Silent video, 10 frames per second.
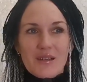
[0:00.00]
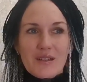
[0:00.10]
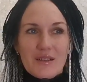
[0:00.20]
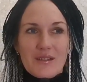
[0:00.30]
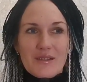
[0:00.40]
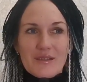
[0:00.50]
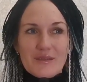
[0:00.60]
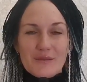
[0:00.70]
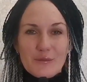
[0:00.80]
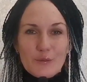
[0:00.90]
а,
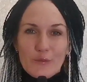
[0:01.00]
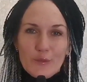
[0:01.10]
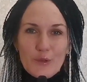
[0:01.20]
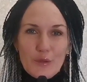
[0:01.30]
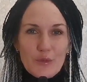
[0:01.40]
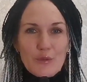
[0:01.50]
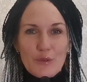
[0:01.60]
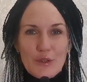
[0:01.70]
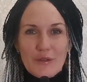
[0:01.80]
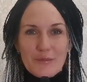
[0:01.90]
ну, в лучшем
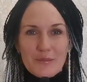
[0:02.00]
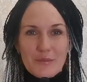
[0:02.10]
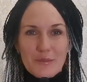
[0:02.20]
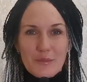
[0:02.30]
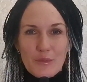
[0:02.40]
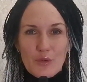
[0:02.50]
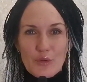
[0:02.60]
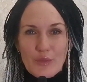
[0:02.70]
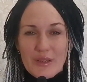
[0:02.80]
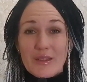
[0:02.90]
случае,
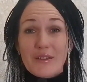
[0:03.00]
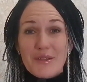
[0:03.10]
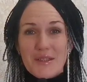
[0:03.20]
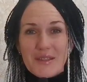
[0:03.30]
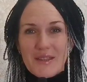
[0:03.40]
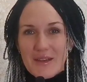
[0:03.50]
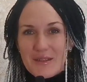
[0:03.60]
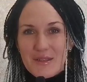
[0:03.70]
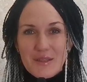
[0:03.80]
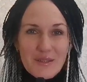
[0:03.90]
может быть,
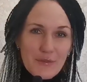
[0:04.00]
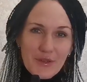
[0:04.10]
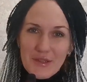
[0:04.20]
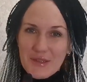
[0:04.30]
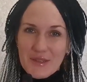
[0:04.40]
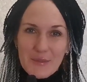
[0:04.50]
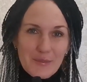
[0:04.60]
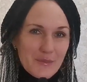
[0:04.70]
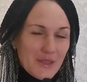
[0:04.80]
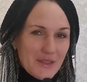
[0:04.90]
навсегда, с
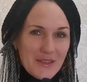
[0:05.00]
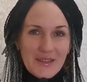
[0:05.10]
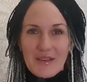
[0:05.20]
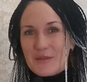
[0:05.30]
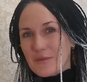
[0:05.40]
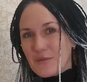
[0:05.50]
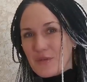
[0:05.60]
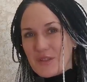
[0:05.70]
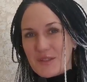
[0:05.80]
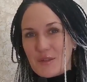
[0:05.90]
выездом иногда
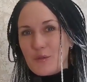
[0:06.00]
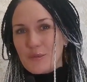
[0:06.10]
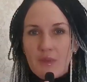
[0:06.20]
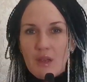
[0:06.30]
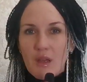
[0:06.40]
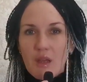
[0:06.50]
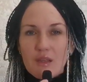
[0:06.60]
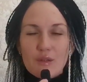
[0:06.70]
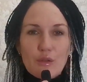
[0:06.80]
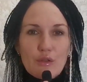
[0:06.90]
в Россию.
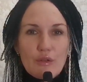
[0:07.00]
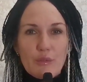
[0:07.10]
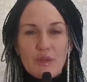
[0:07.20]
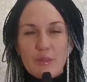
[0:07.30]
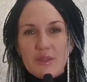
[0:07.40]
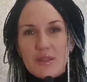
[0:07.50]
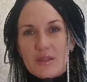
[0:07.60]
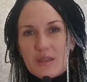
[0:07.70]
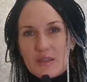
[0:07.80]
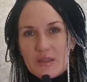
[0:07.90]
Кто еще не
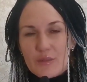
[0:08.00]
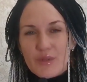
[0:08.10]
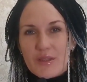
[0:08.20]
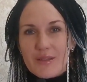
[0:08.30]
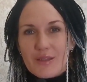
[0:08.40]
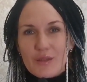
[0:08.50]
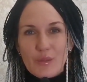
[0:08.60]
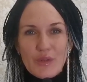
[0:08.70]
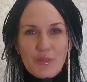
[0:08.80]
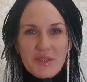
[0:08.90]
подписан на канал,
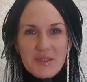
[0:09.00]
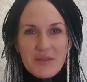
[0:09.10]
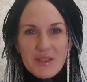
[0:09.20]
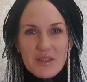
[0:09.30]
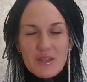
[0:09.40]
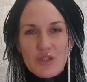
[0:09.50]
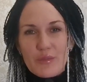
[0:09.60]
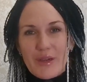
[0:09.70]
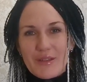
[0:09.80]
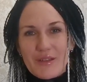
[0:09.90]
обязательно подписывайтесь,
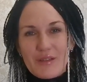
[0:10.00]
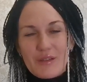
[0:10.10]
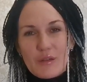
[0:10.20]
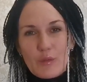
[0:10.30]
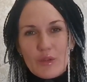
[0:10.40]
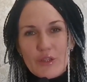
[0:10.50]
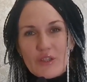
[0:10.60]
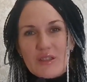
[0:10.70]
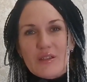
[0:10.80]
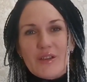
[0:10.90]
нажимайте
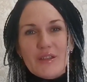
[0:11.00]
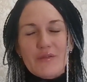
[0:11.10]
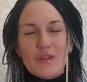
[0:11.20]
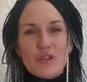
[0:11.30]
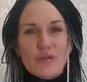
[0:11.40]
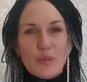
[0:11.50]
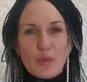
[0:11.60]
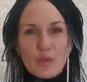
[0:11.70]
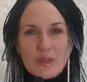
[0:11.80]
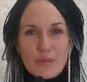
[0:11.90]
колокольчик, задавайте ваши
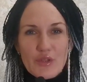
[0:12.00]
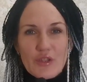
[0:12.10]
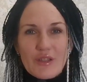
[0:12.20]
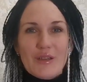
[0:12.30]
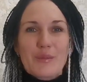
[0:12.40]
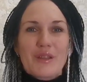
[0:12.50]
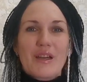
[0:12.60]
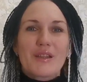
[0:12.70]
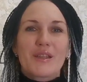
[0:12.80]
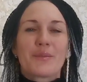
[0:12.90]
вопросы, пишите
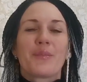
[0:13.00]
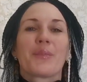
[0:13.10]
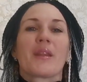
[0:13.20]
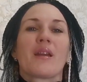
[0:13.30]
комментарии.